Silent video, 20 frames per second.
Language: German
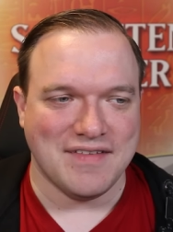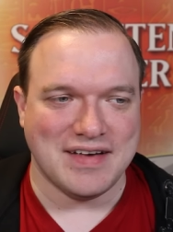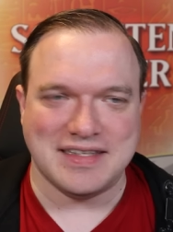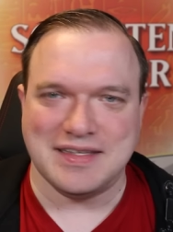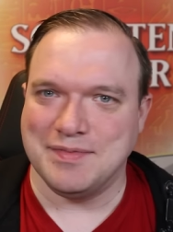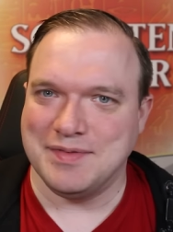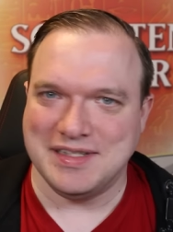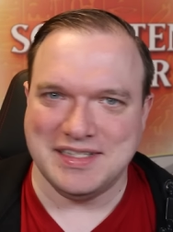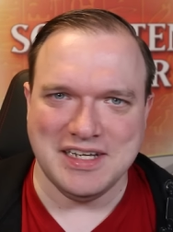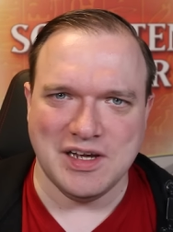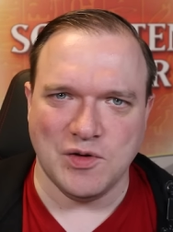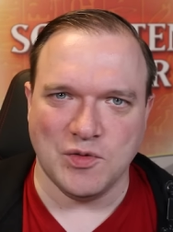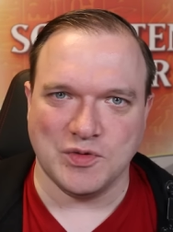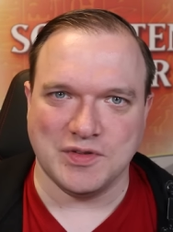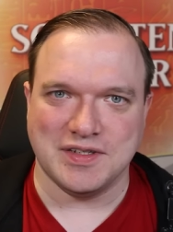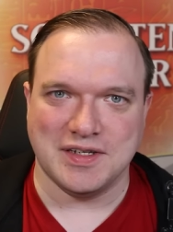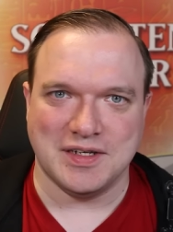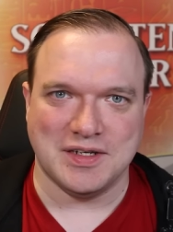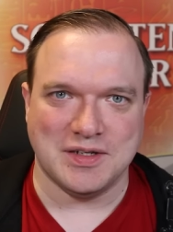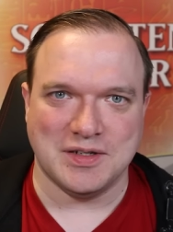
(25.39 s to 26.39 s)
was ist denn mit dir
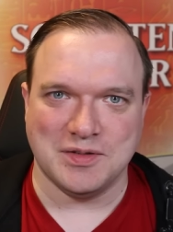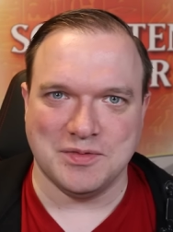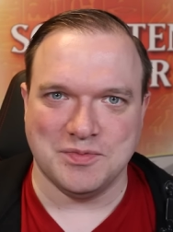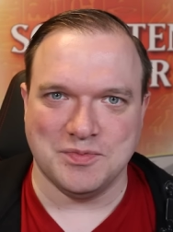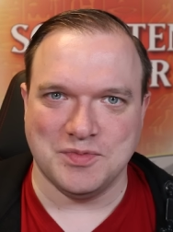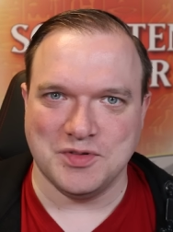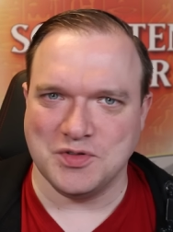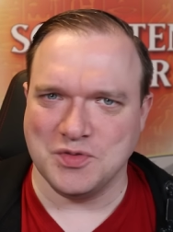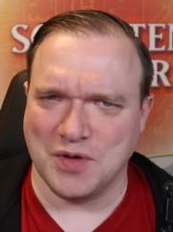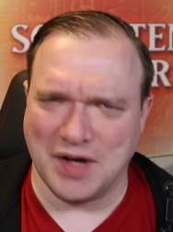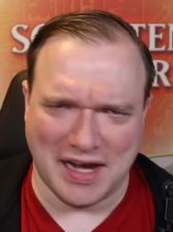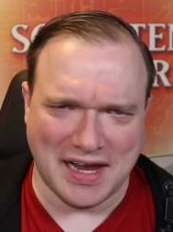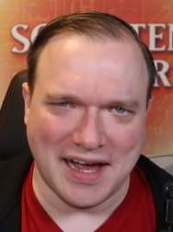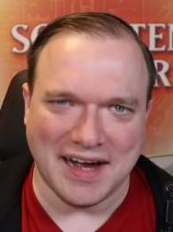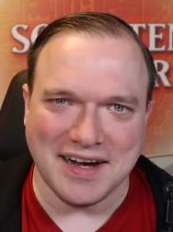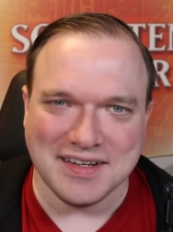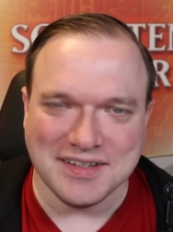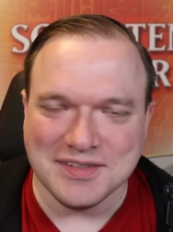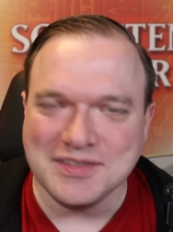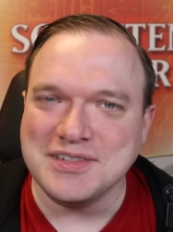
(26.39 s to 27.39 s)
los? Äh, bist du
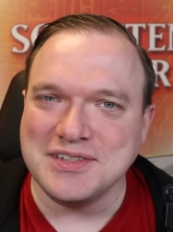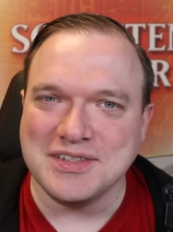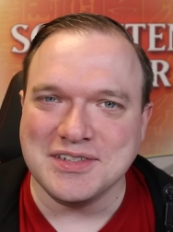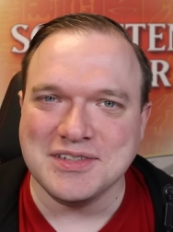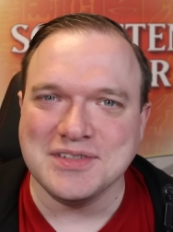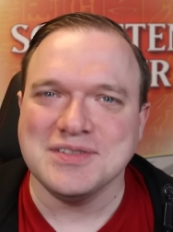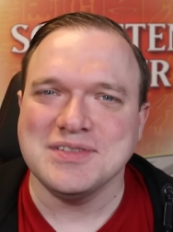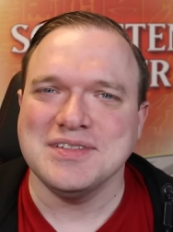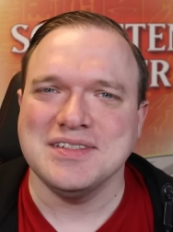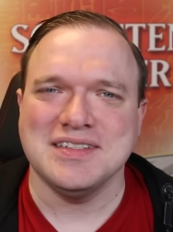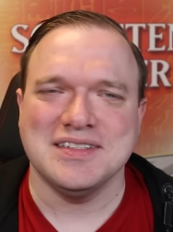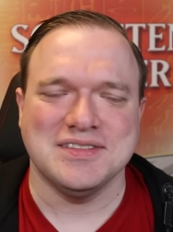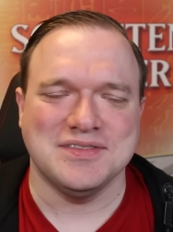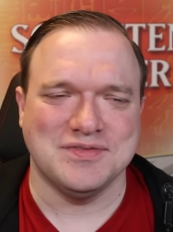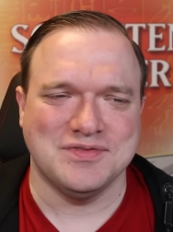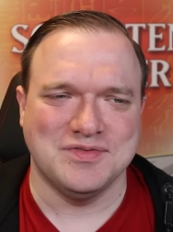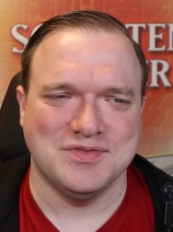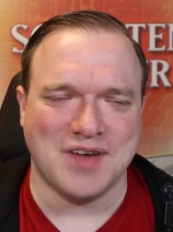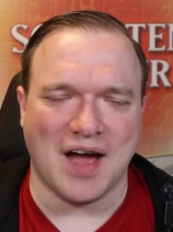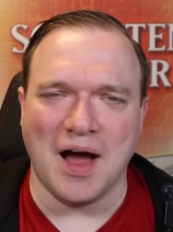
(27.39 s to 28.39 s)
krank oder so? Äh,
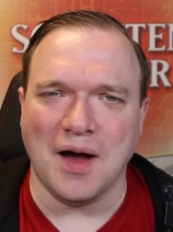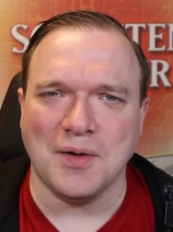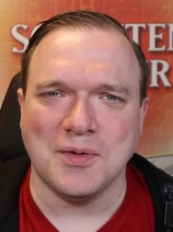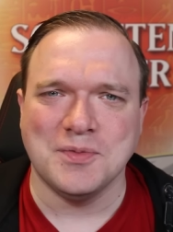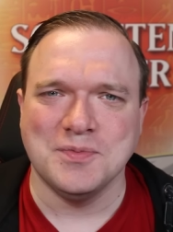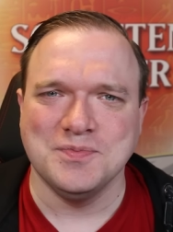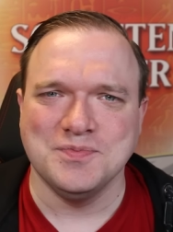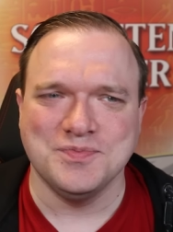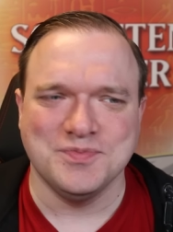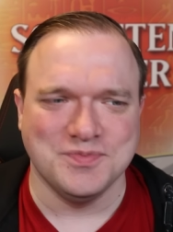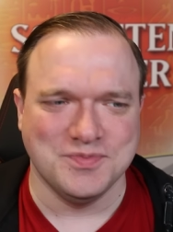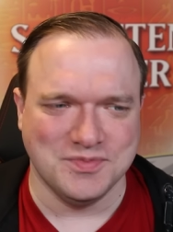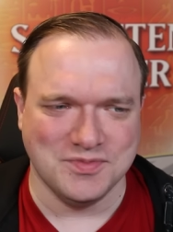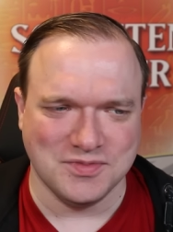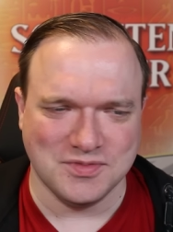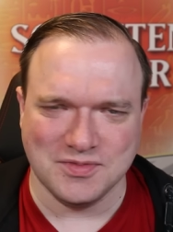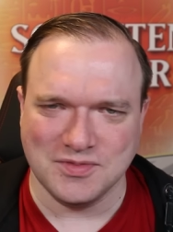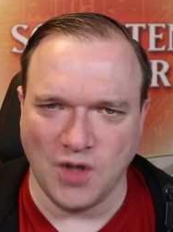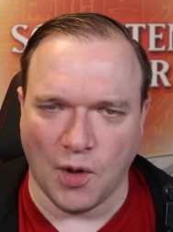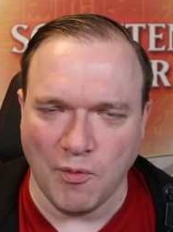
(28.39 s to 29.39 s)

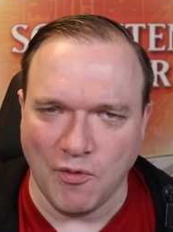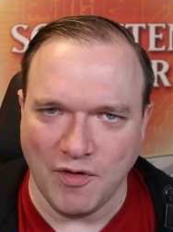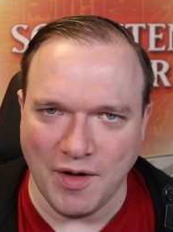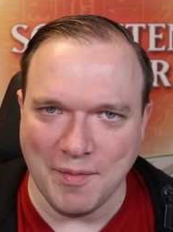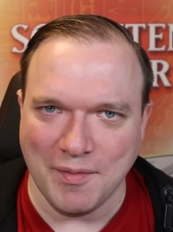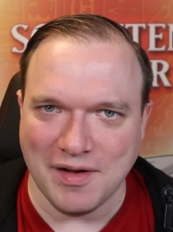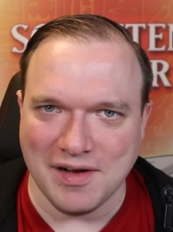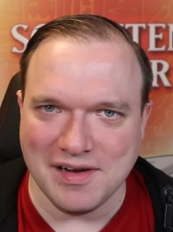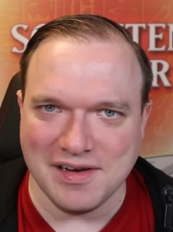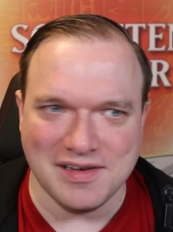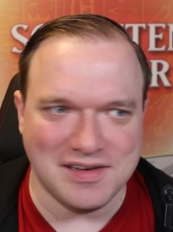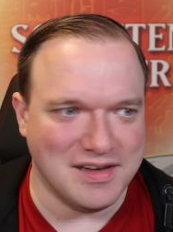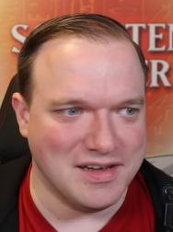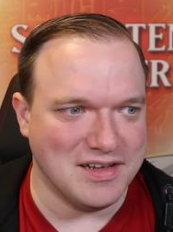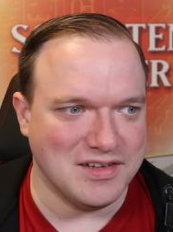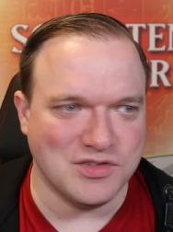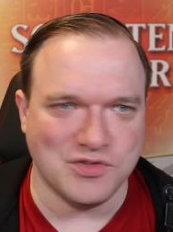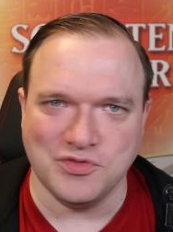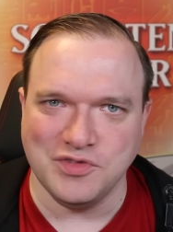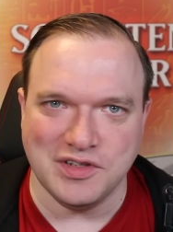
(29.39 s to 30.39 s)
warum kommen auf einmal
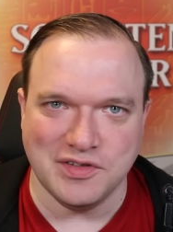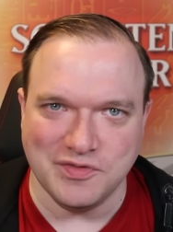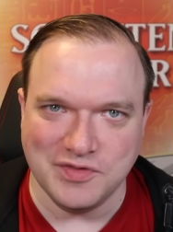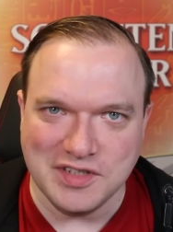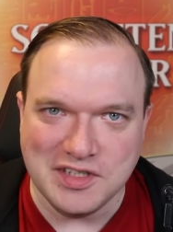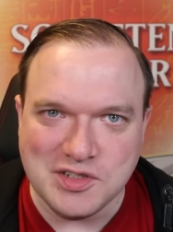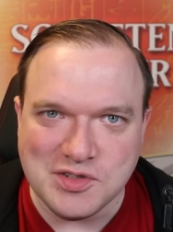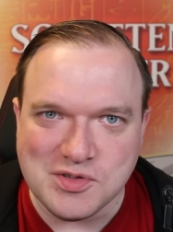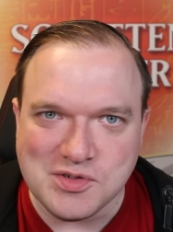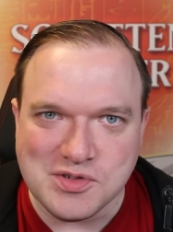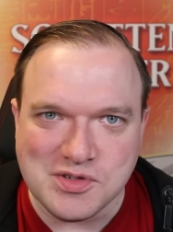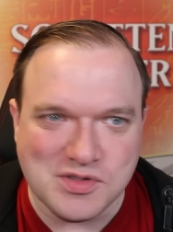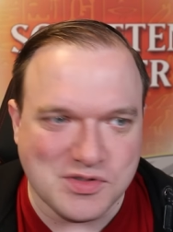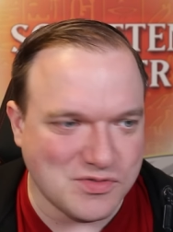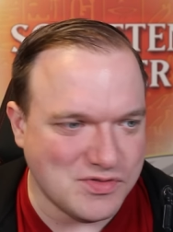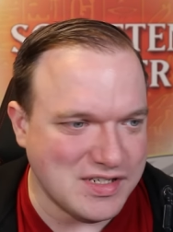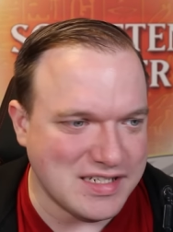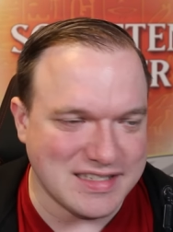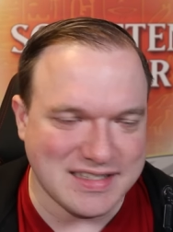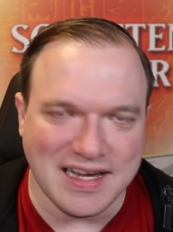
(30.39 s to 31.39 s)
äh, so viele Videos,
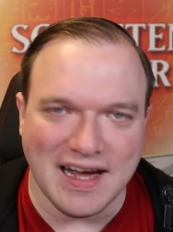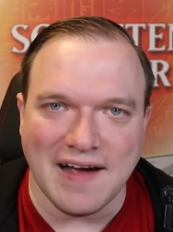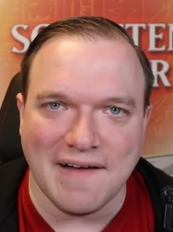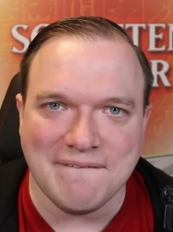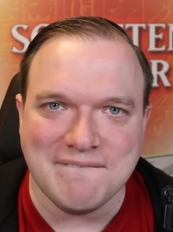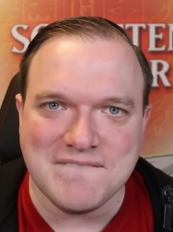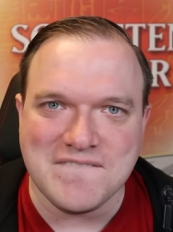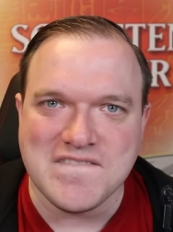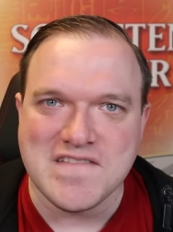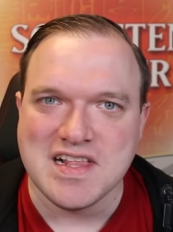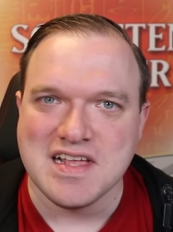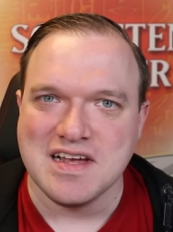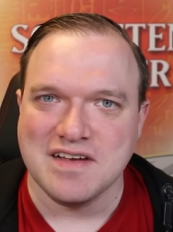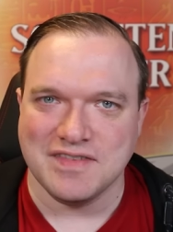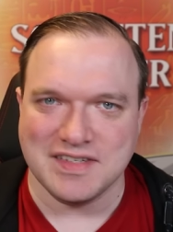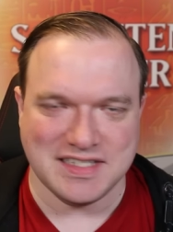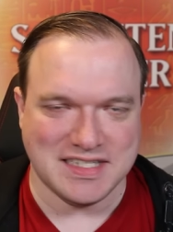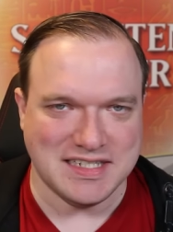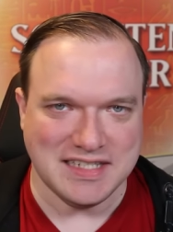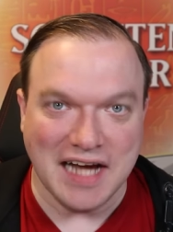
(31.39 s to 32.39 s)
so viele Sachen?
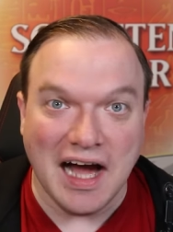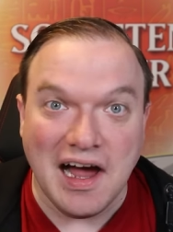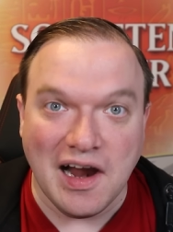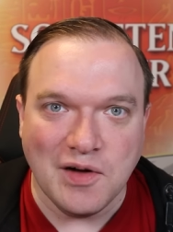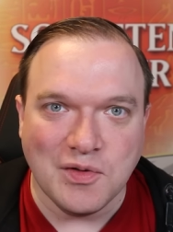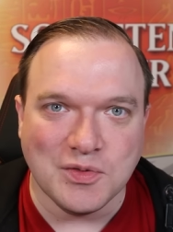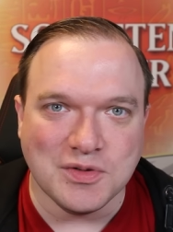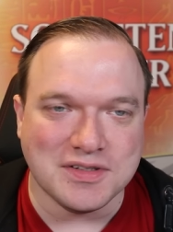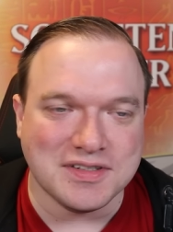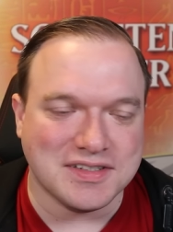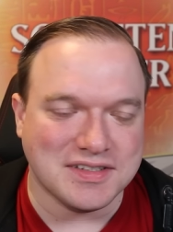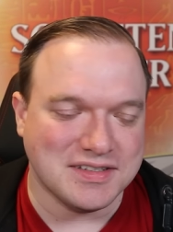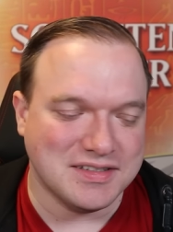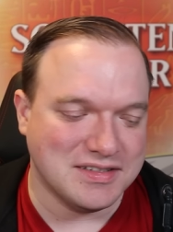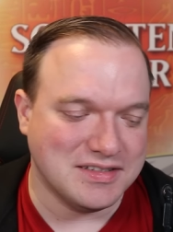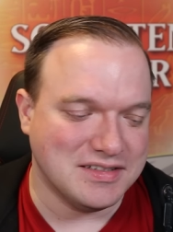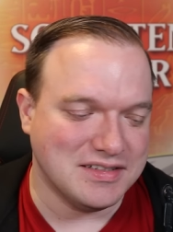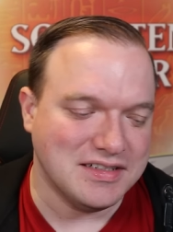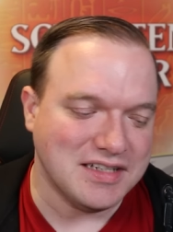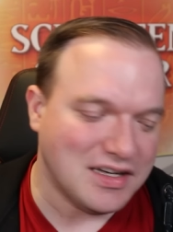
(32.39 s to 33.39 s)
Was ist denn da los?
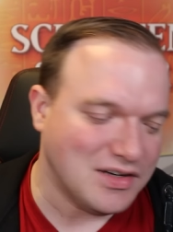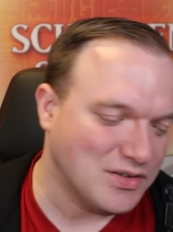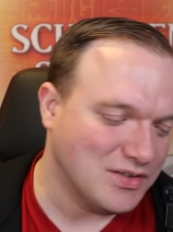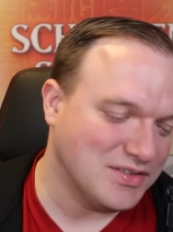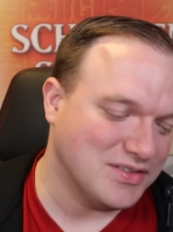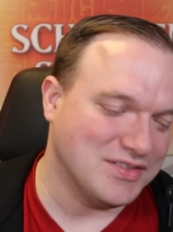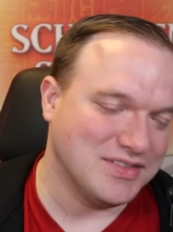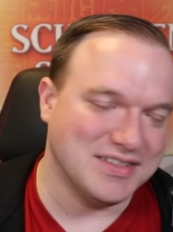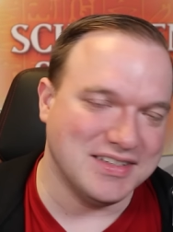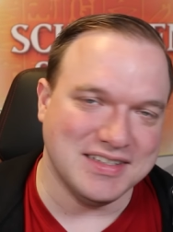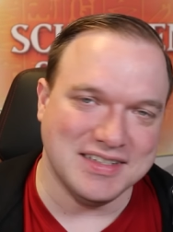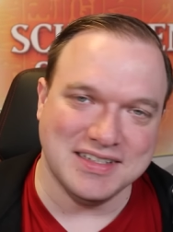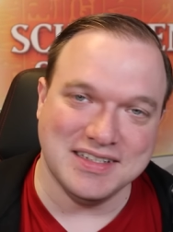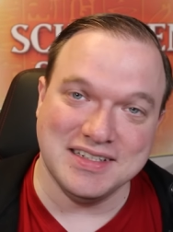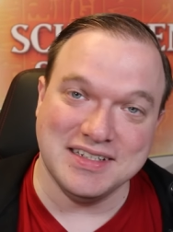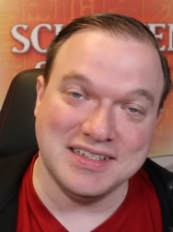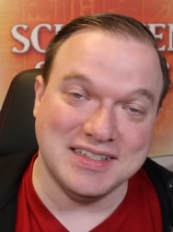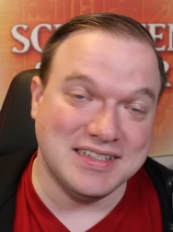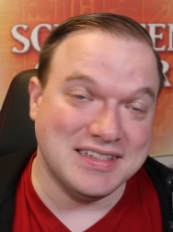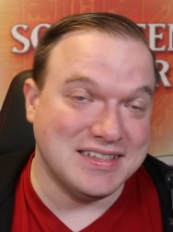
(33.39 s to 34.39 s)
Äh, ja, Leute,
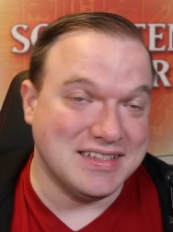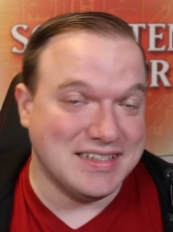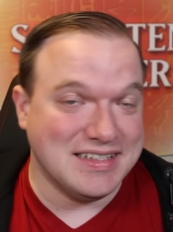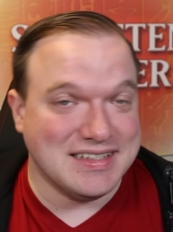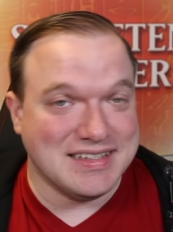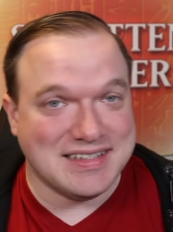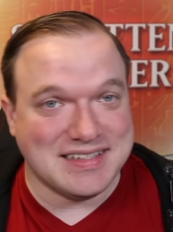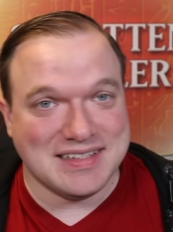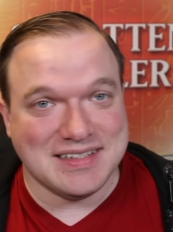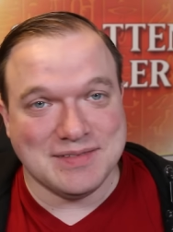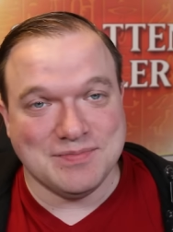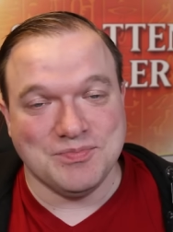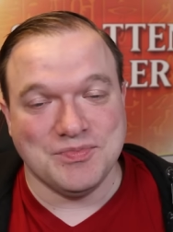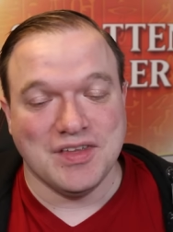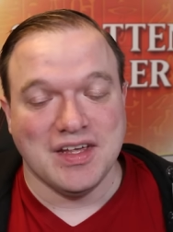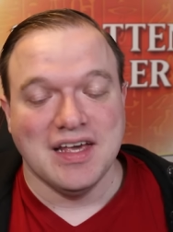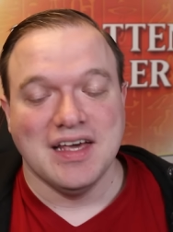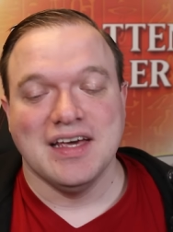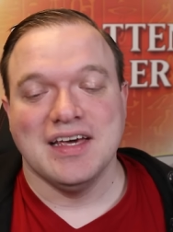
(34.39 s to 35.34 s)
ihr seht, ähm,